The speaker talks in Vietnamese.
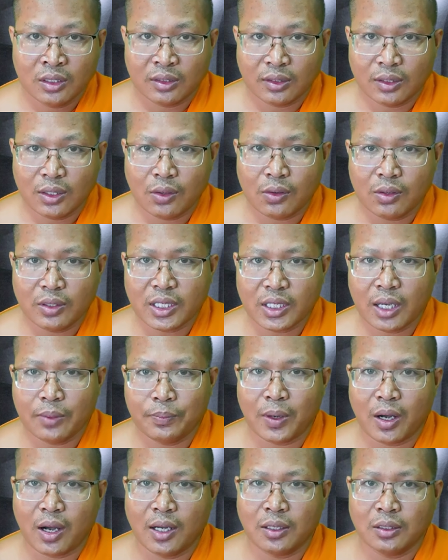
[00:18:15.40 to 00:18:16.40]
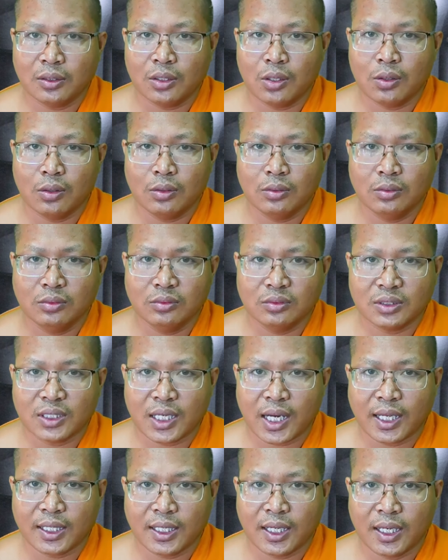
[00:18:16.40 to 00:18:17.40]
đôi để bọn trong
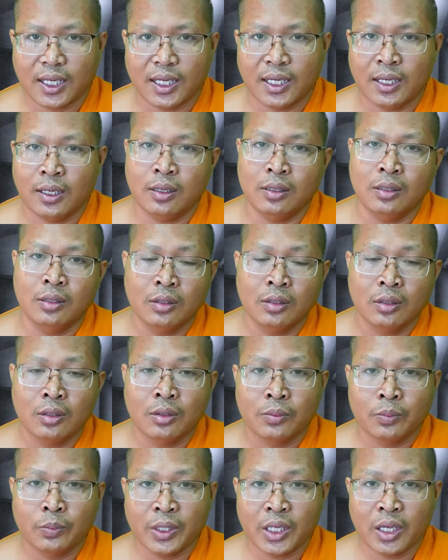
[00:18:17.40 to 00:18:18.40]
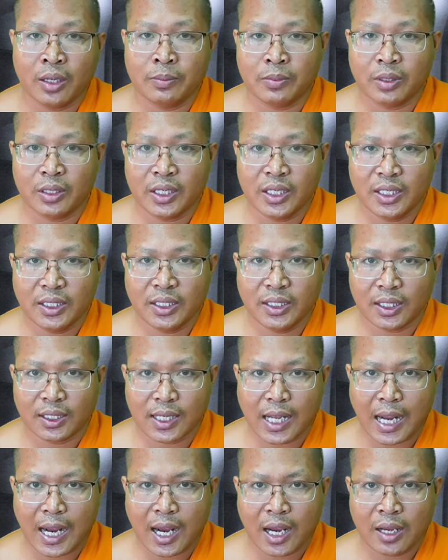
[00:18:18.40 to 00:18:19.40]
tra tha pre mình đi từng
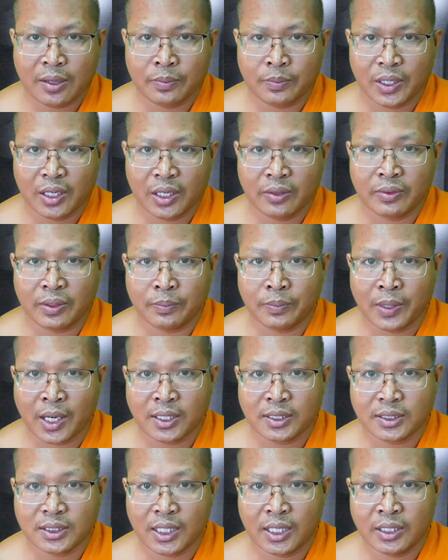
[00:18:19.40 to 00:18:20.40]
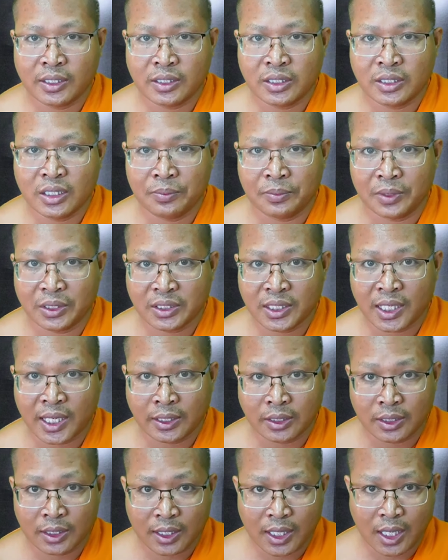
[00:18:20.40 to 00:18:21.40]
lai pre vì pa say chia mà cha
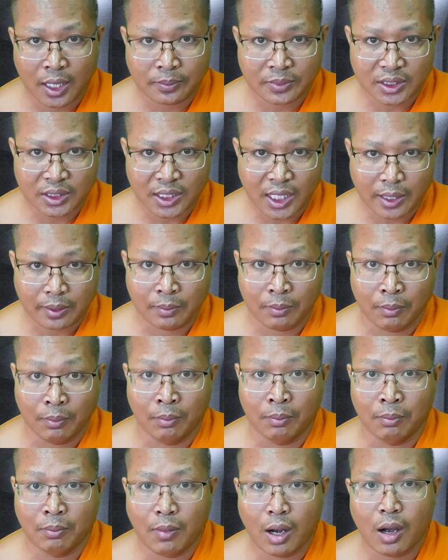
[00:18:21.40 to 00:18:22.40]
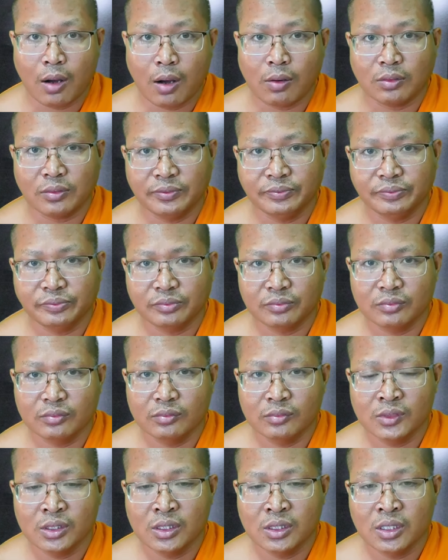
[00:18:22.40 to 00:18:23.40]
sẽ đâm sạch mọc
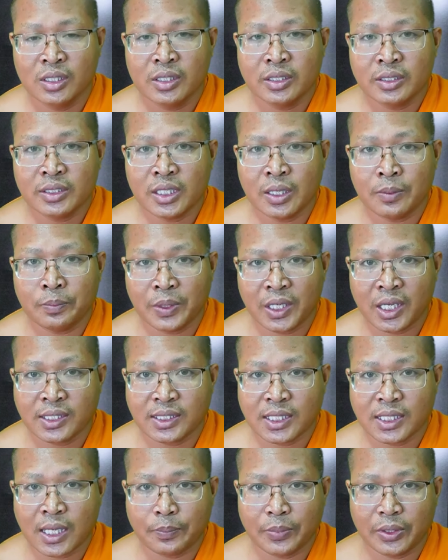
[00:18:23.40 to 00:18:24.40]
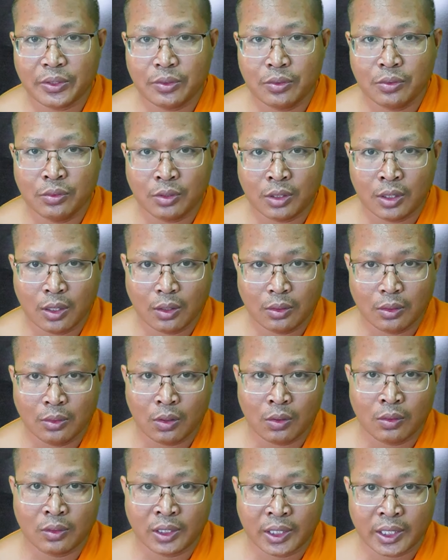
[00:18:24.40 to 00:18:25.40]
chia pre sắp và nhu nông
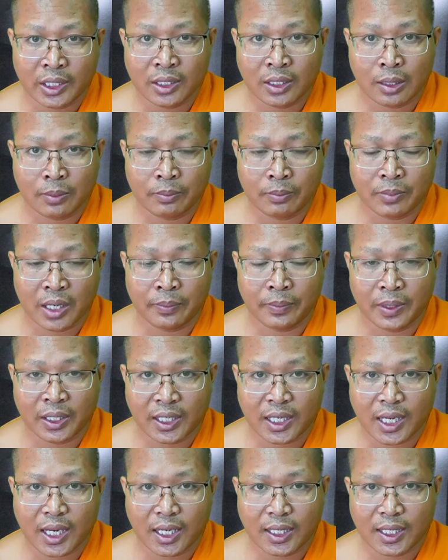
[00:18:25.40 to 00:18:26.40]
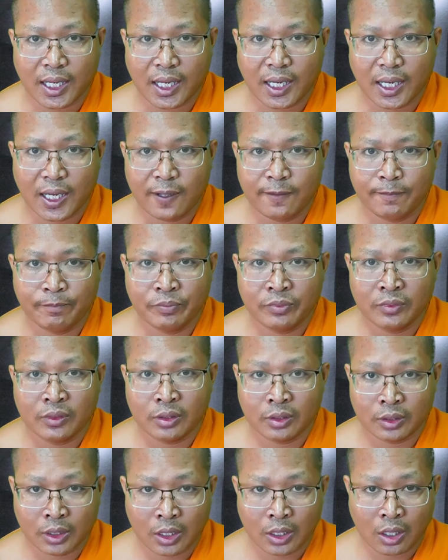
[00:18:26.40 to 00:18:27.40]
lột đi đầm bay bà cà ná
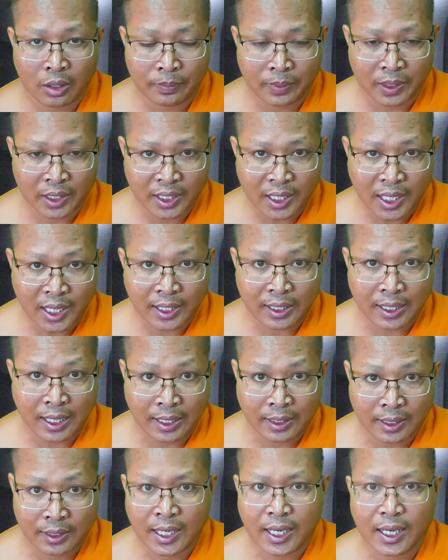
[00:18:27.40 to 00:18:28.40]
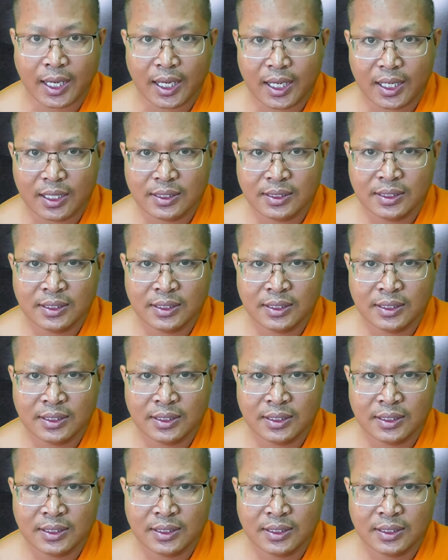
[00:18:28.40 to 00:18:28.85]
đôi bà cà rắc ná